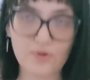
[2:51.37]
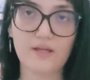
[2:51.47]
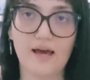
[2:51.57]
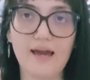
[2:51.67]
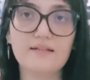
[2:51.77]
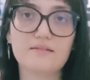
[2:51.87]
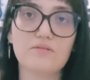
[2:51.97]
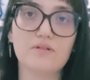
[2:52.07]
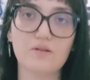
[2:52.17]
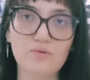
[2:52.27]
porque é a
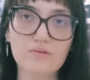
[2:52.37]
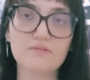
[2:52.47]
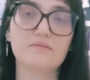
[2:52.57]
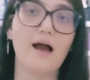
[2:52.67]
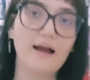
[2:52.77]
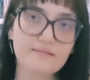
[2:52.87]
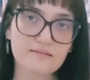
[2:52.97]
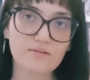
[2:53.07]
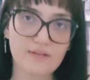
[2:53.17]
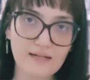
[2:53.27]
edição deluxe, a
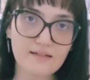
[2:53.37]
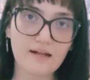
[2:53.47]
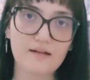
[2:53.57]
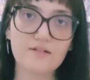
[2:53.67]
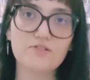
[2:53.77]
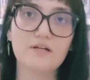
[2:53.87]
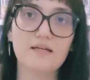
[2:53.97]
edição da Tailândia,